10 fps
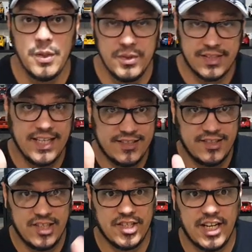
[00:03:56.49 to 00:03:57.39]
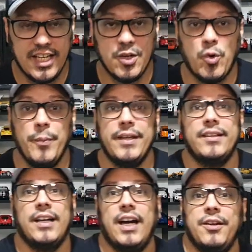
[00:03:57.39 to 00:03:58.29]
Não esquece de deixar aquele
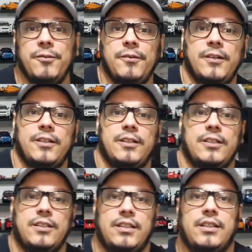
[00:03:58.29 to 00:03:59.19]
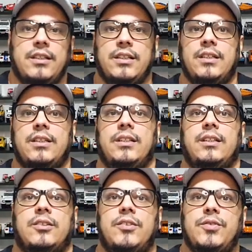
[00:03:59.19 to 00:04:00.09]
comentário.
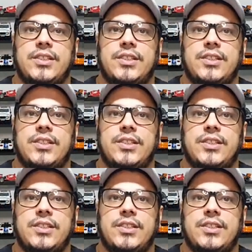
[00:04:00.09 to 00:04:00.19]
É, o que